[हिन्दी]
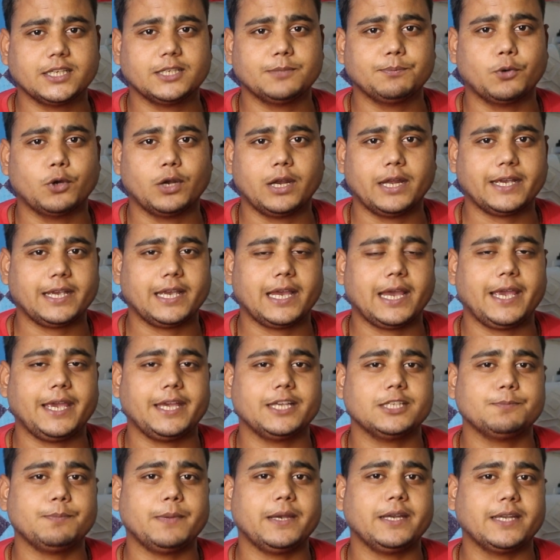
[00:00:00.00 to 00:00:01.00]
चीज़ बोला गया
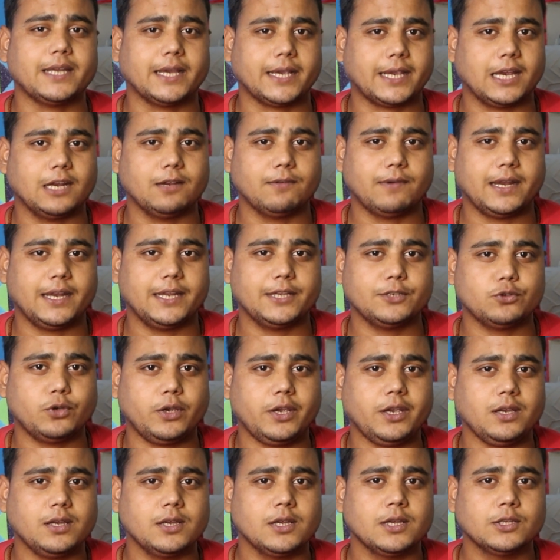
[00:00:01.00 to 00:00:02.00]
है इसमें ढकेल वाले जो
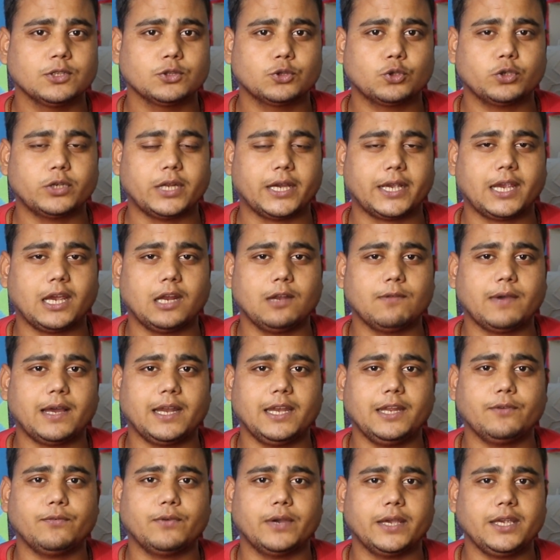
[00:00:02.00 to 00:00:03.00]
हैं तो ढकेल
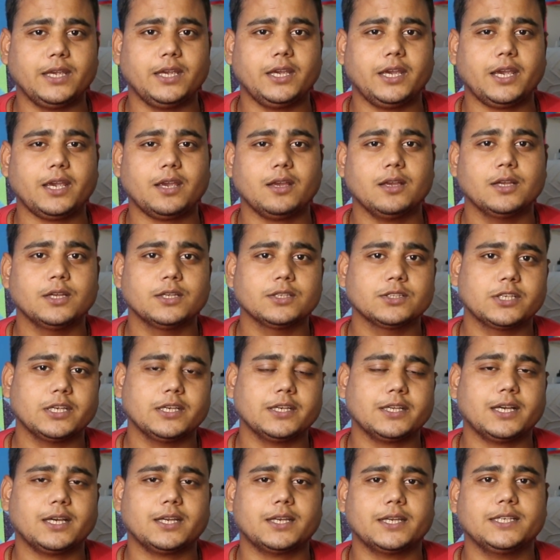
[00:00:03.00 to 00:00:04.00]
वाले वही हैं
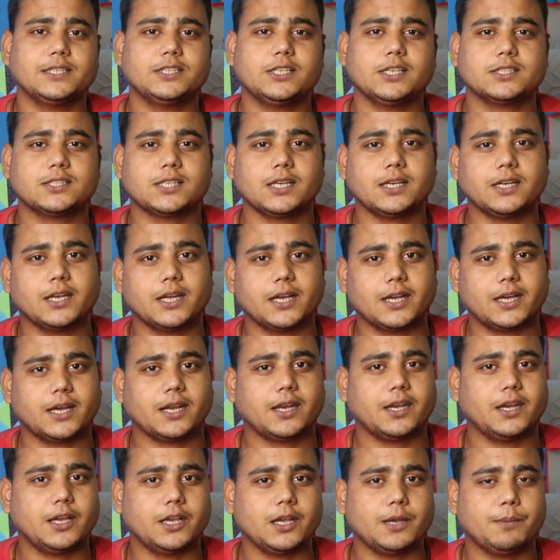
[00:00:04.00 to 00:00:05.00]
जिनका रजिस्ट्रेशन
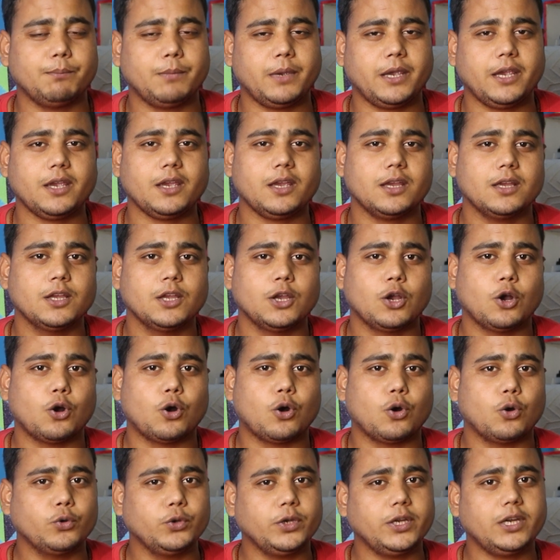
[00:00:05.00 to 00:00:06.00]
नगर निगम में है
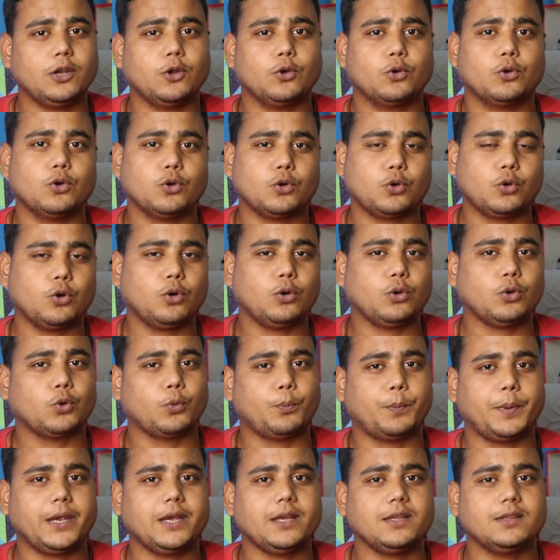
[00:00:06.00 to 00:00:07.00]
उन्हीं लोगों को
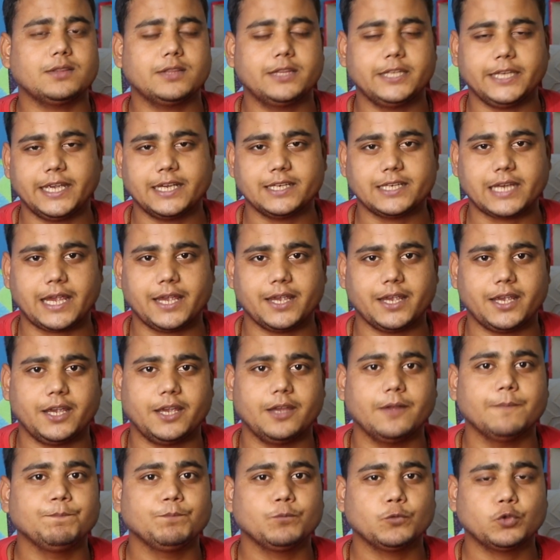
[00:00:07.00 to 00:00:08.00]
रुपये दिए जाएंगे
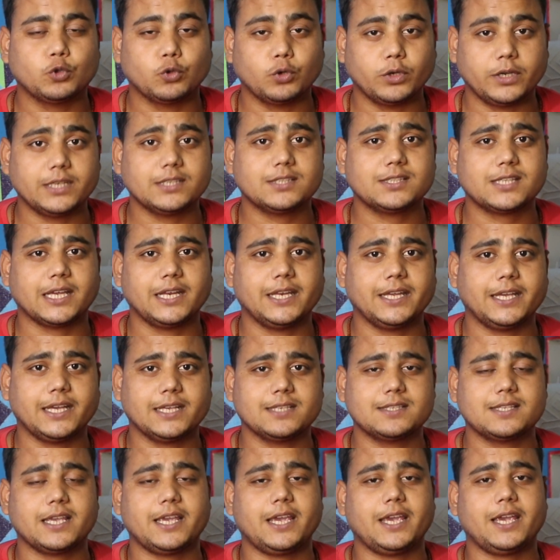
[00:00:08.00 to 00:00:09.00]
तो इस
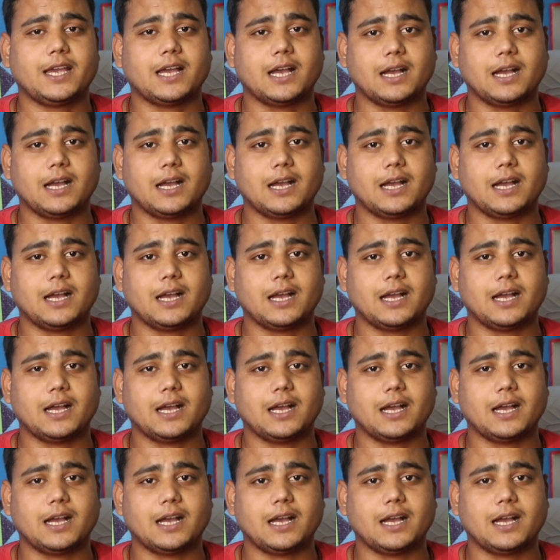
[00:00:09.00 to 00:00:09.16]
तरीके से